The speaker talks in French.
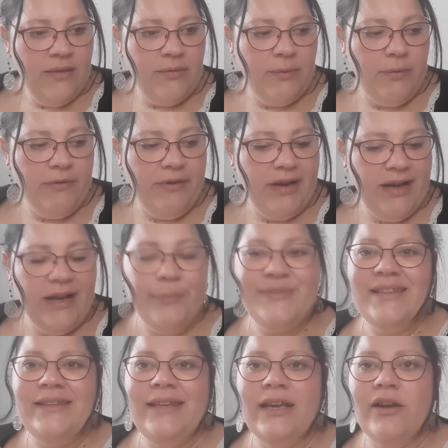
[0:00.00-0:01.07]
Mais bon, voilà, la
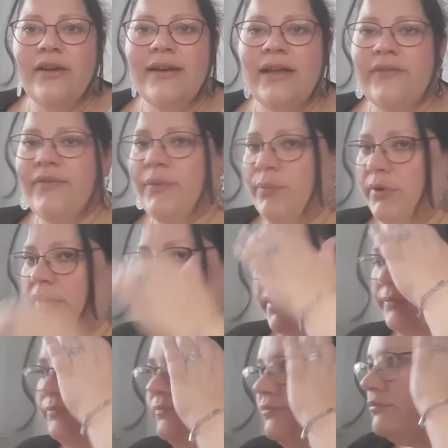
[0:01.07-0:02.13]
petite terreur, elle fait peur.